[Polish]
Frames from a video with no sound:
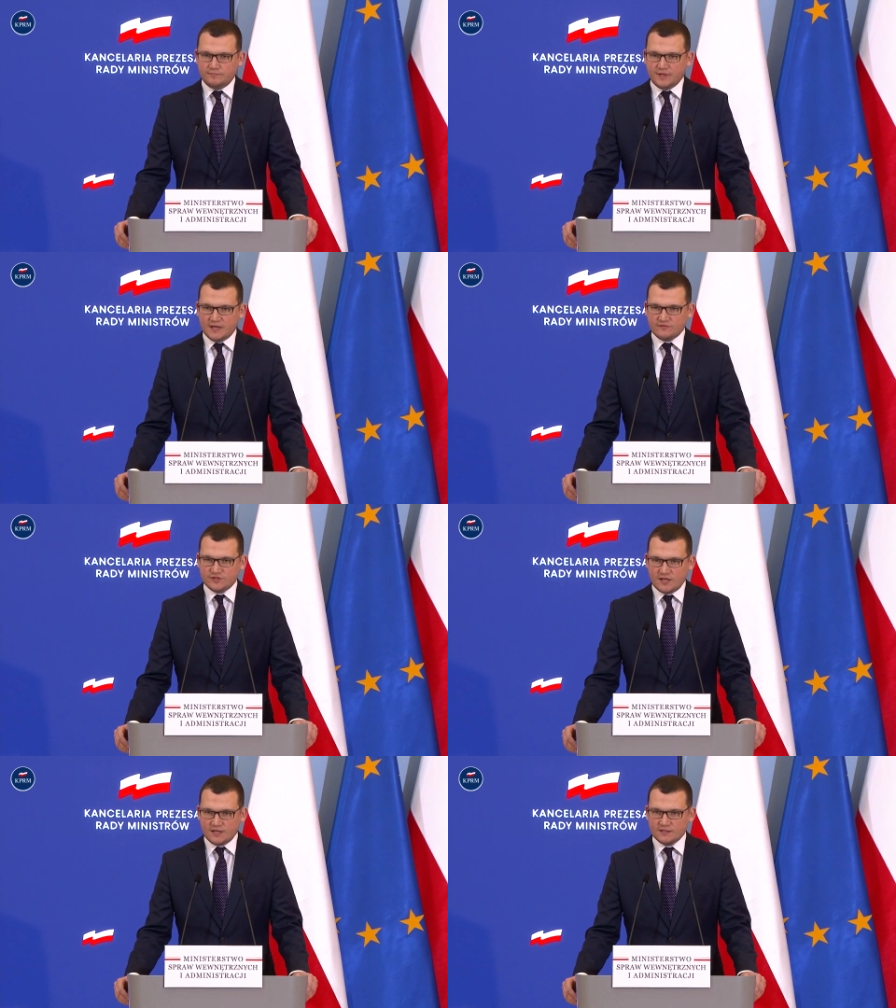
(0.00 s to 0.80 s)

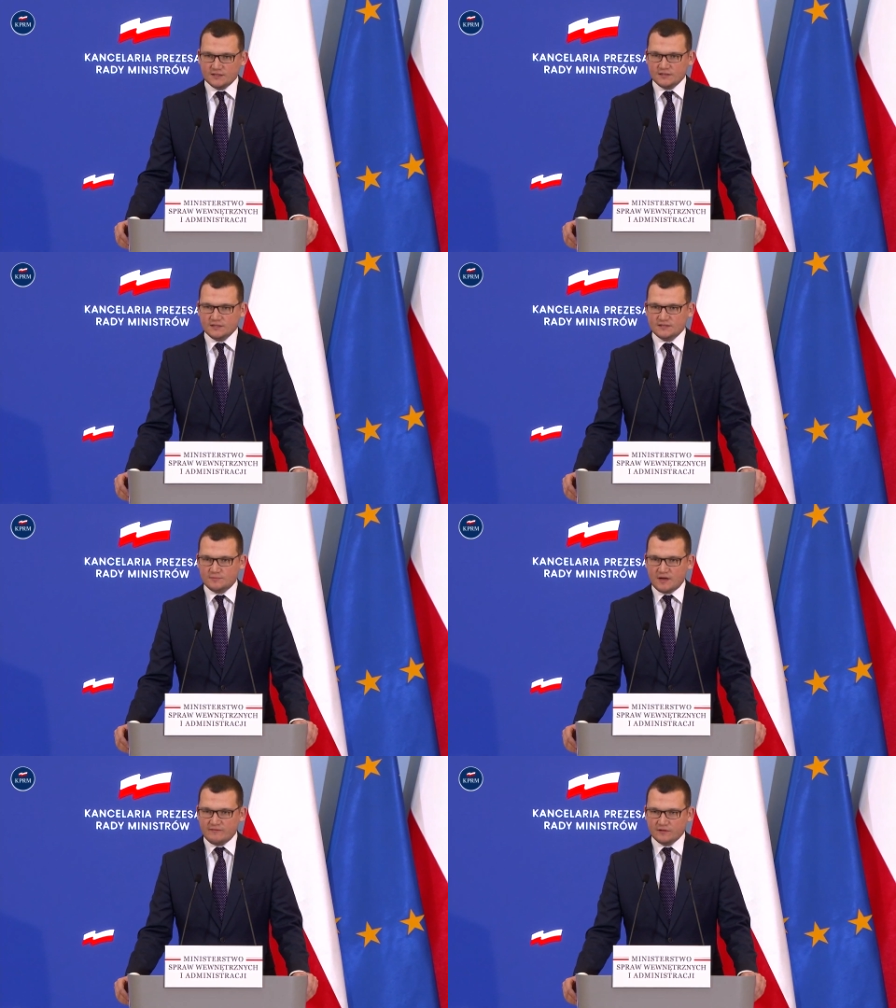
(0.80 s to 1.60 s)
Pierwsza
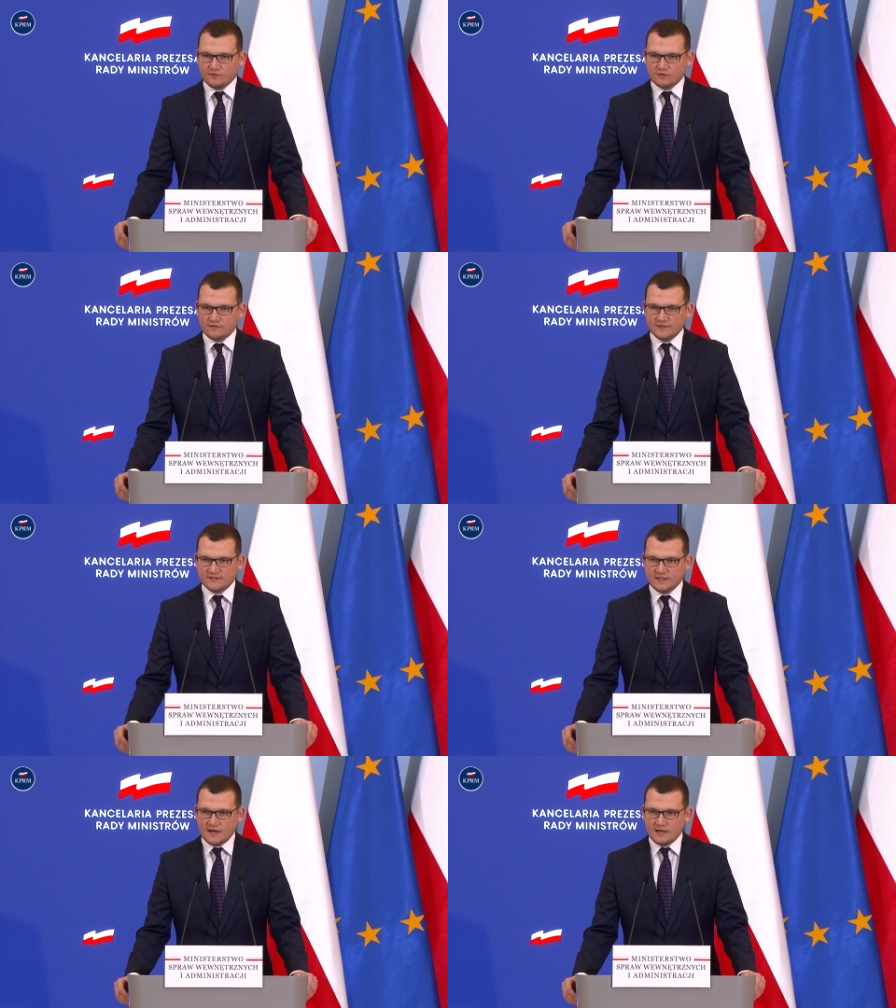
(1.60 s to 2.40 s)
sprawa to
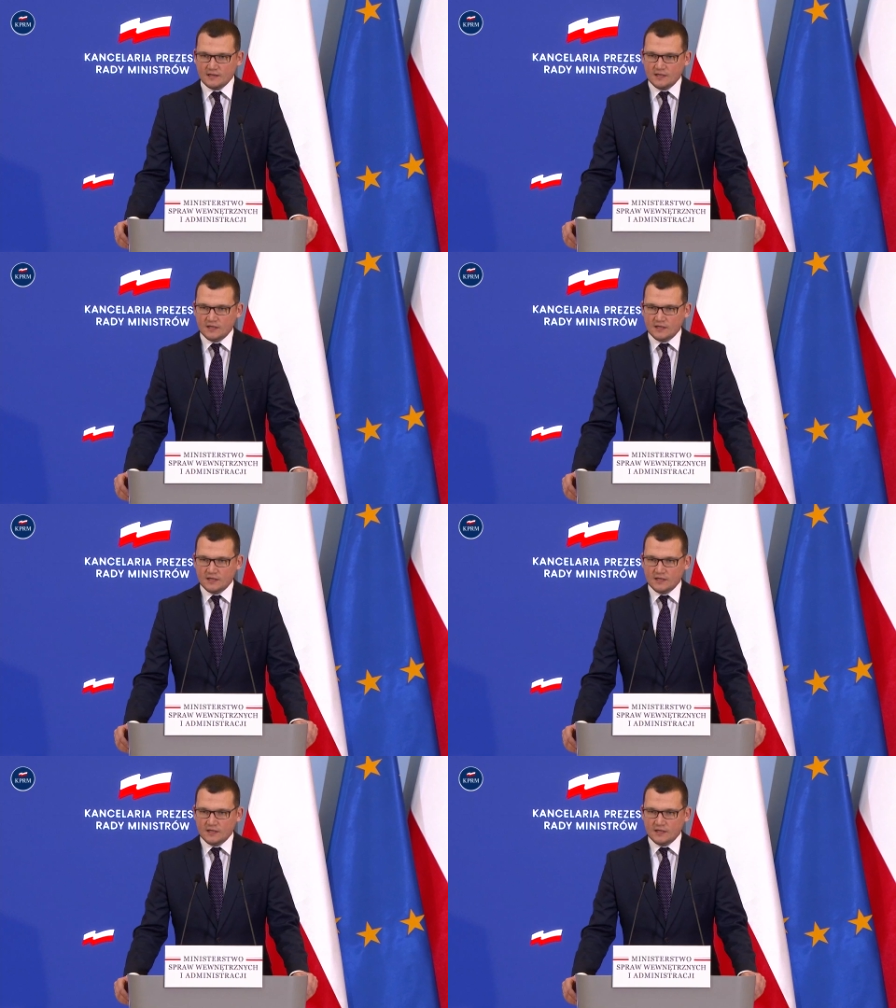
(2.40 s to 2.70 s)
kwestia